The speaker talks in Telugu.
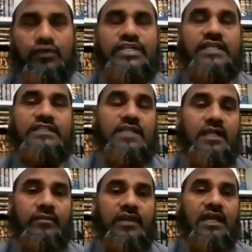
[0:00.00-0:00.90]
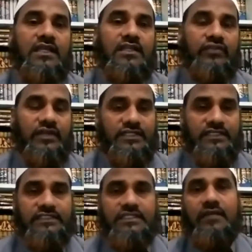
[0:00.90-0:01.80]
దూషించడం గాని
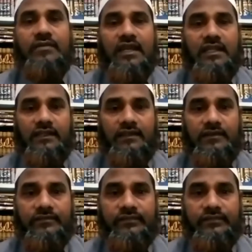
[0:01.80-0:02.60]
ద్వేషించడం గాని